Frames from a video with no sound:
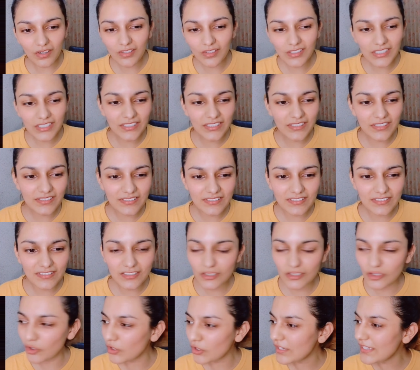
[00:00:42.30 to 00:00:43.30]
और
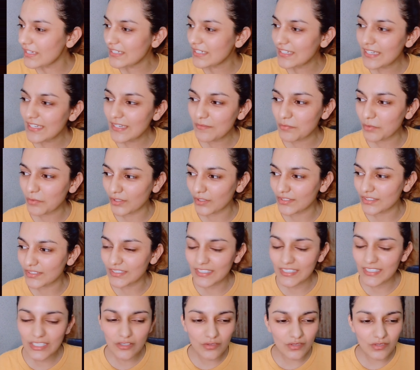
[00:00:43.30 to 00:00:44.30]
कोई नहीं है
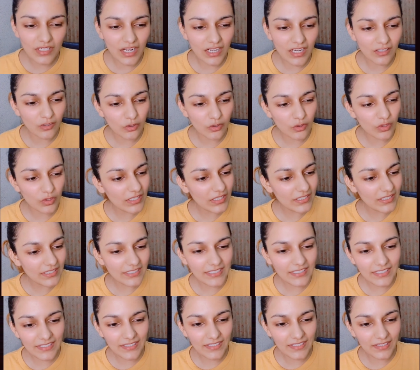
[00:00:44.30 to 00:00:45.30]
बॉदर नहीं हो रहा कोई
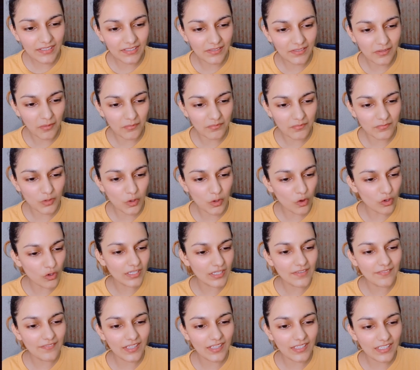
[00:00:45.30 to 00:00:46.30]
नहीं है
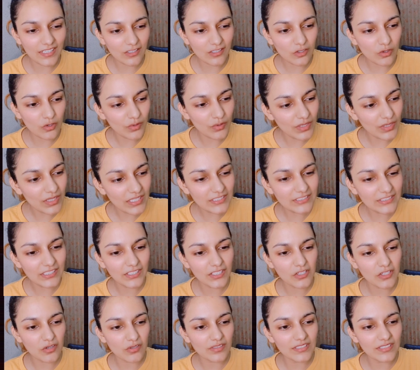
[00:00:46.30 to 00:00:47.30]
रोकने वाला कोई
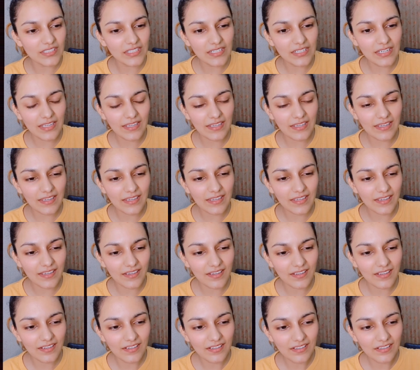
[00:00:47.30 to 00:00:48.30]
सिक्योरिटी नहीं है
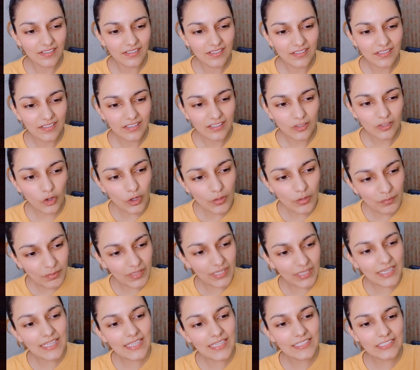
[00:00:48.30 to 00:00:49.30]
कोई
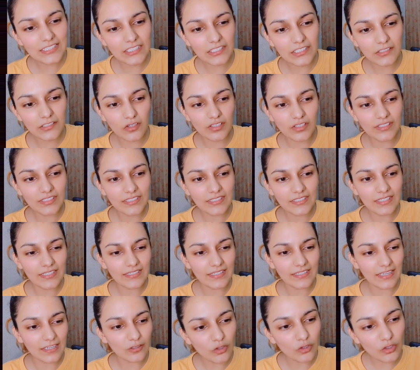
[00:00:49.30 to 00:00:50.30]
बिल्ली की सिक्योरिटी
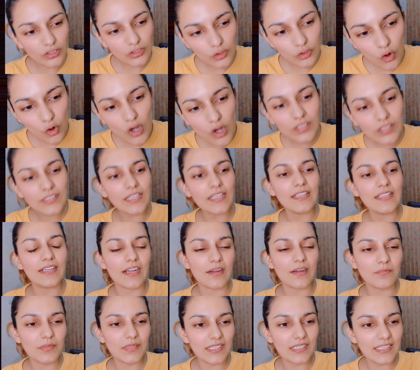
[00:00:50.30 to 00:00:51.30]
नहीं है कोई रोक नहीं
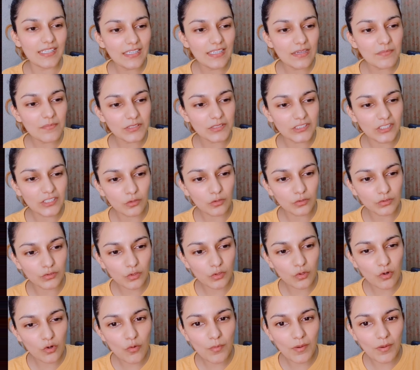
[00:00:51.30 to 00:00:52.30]
रहा बिल्ली के पीछे
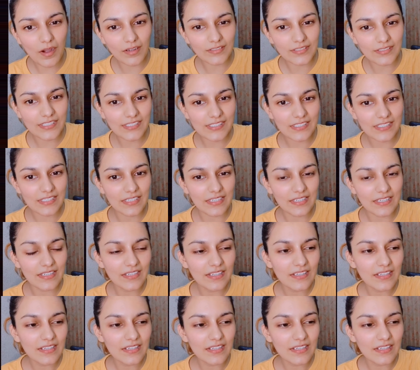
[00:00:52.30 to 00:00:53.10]
कुत्तों को भागने से